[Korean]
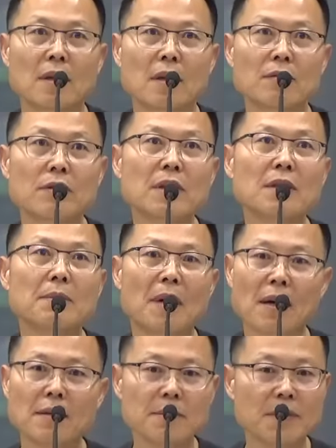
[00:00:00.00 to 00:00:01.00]
우리
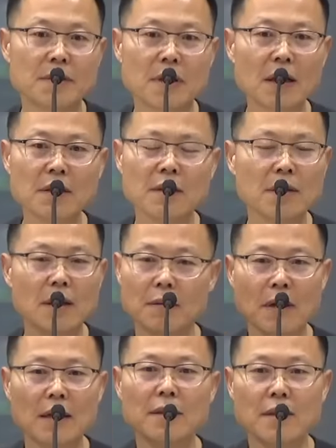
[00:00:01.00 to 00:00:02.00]
마음은
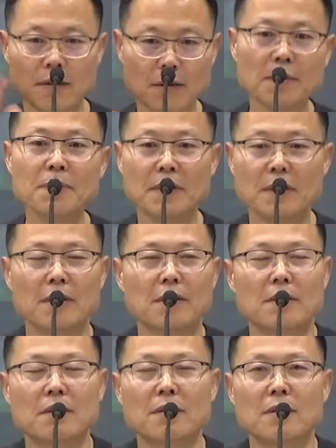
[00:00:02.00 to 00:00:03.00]
상처라고 하는 게
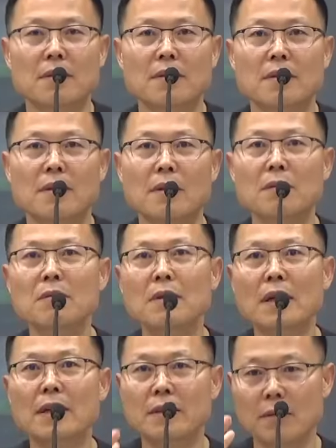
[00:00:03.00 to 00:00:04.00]
없어요.
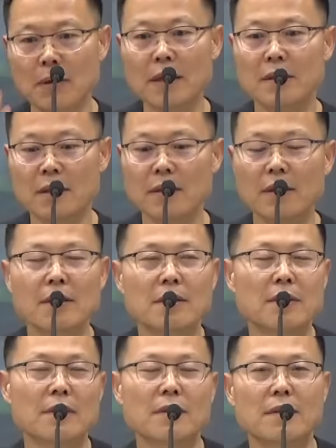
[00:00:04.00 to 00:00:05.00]
허공과 같이 확 트여
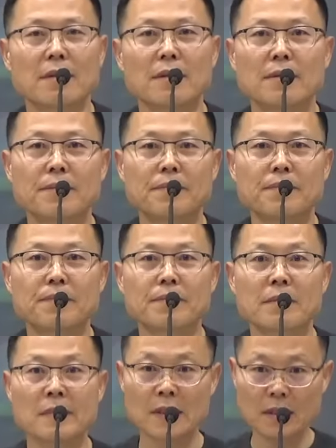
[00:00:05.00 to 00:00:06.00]
있어서.
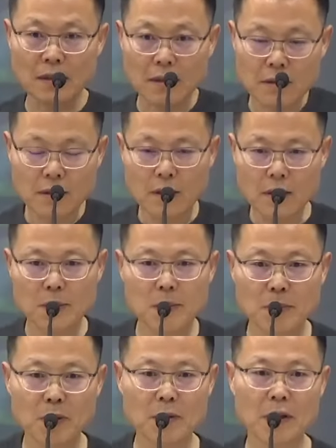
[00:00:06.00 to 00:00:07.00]
그
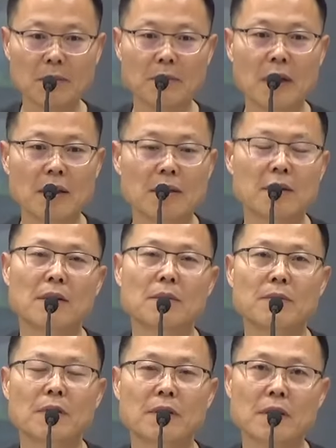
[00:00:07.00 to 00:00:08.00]
경험을 못 해봤기
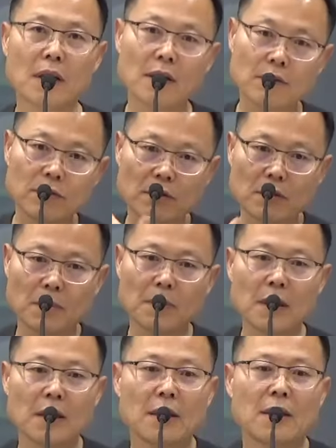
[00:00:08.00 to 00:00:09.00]
때문에 자꾸
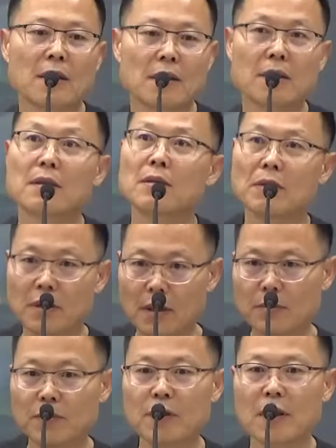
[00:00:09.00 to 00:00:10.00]
예, 너
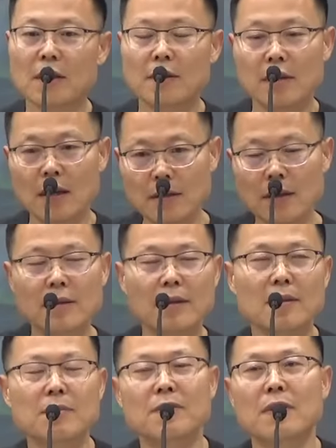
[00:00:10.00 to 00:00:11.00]
때문에 세상
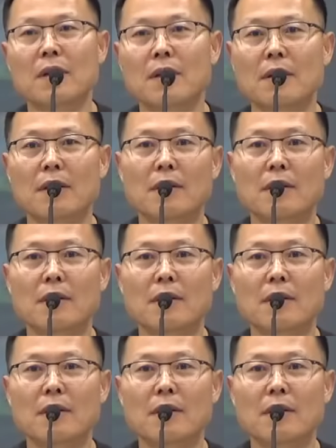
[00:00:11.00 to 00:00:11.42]
때문에